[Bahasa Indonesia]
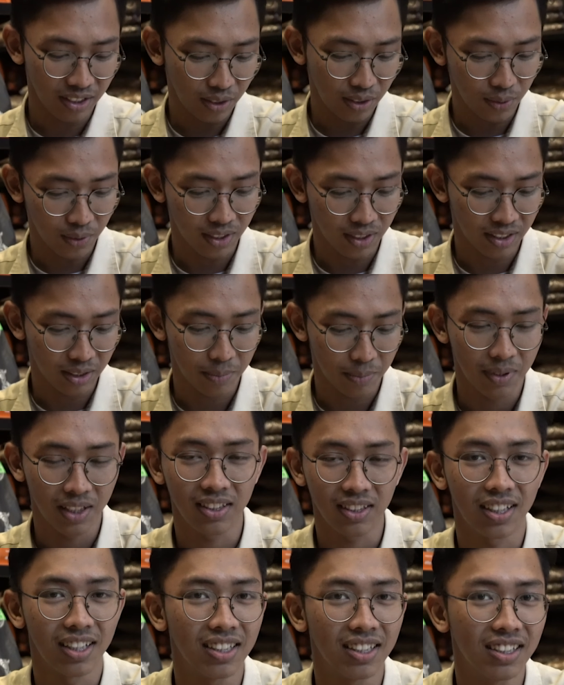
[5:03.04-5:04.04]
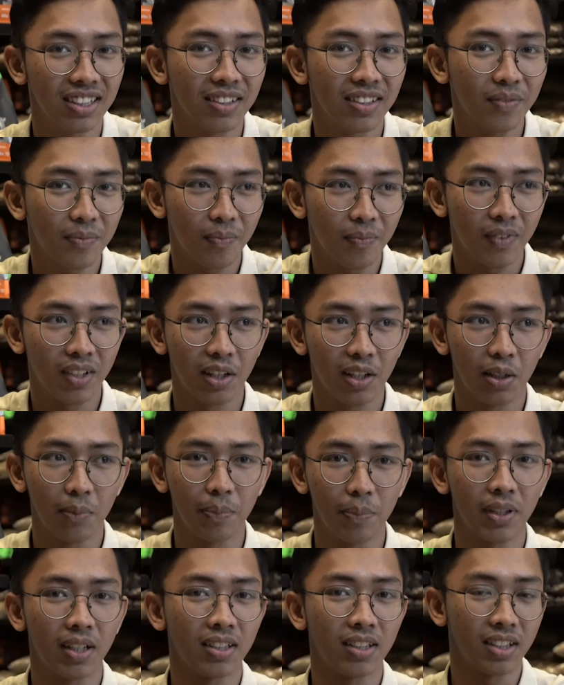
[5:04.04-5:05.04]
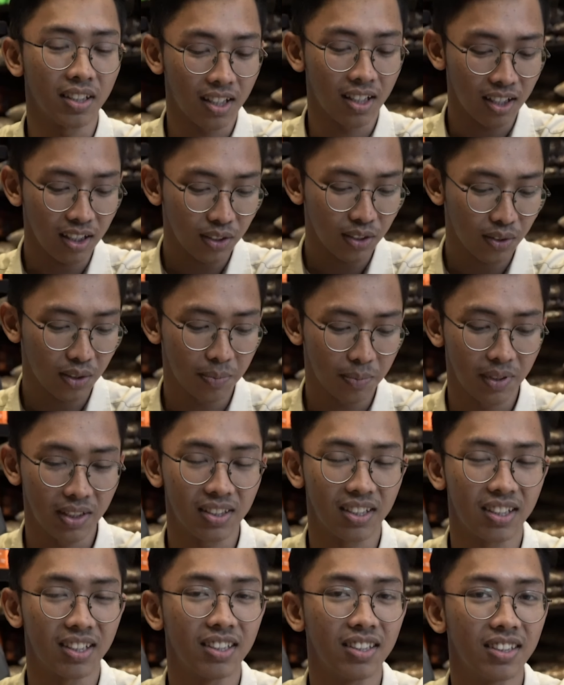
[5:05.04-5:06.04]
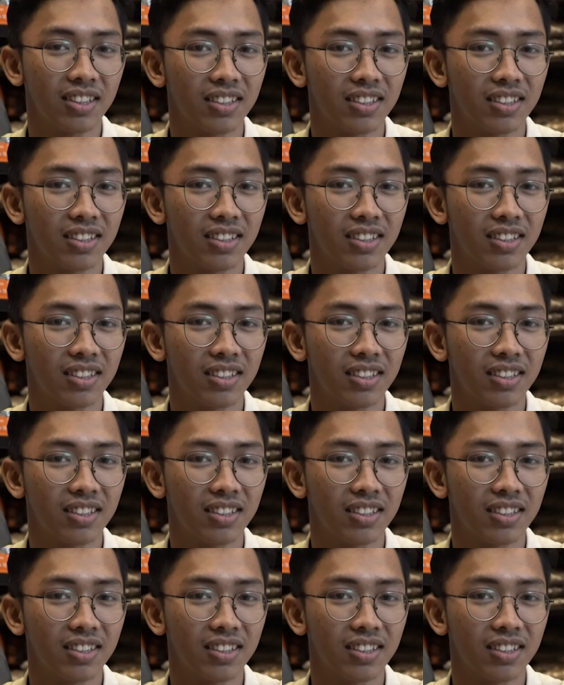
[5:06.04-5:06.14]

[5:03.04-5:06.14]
anjing juga ya biasa aja ngadepin anjing galak juga biasa aja